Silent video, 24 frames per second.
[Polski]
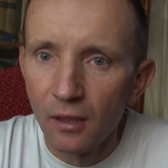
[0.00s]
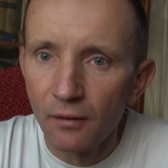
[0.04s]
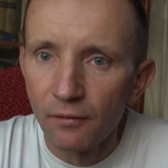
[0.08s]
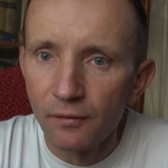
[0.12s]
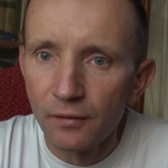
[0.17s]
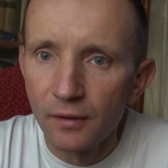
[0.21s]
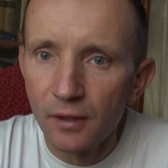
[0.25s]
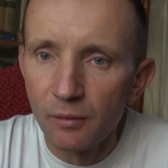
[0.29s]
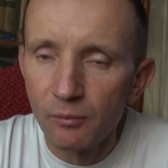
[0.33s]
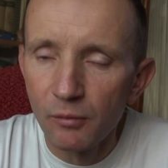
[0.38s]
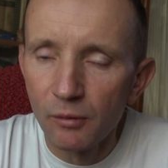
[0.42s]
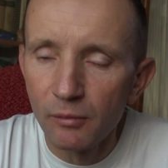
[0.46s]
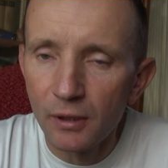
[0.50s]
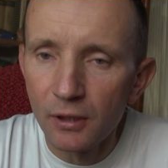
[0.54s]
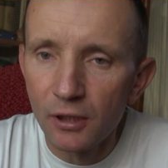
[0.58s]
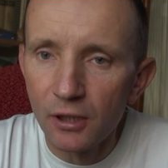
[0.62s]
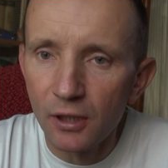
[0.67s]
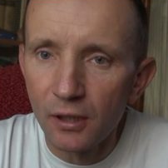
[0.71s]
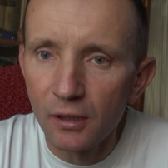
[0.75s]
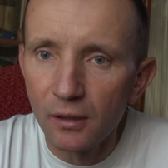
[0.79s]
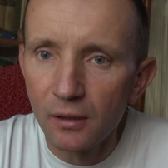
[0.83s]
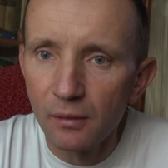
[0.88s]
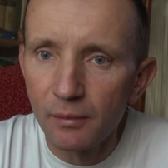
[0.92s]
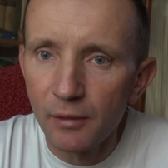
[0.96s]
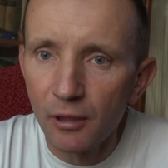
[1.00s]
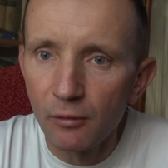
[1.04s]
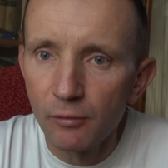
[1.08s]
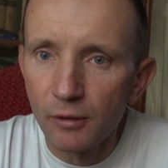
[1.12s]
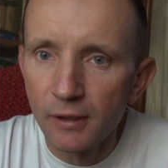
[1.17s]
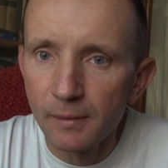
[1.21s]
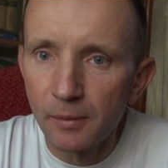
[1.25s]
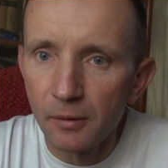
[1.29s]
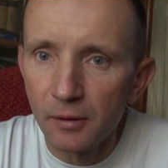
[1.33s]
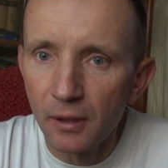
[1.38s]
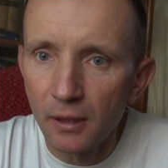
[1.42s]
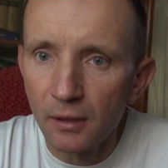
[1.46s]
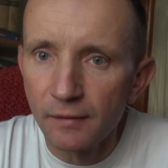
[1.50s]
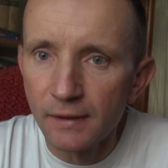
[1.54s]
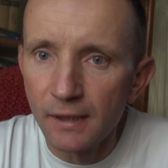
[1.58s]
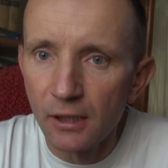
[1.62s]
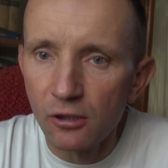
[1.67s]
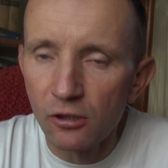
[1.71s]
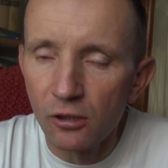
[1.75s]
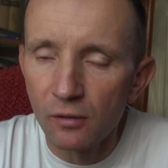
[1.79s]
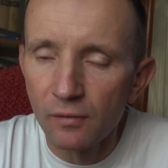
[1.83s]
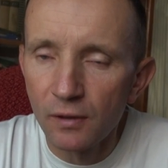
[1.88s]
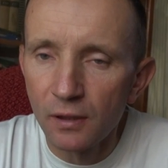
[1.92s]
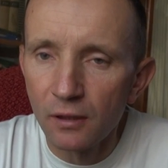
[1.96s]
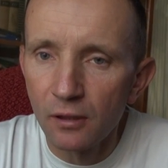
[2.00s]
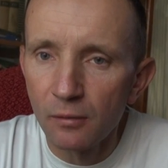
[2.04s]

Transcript: w tym momencie, kiedy miało być spotkanie w Staszowie,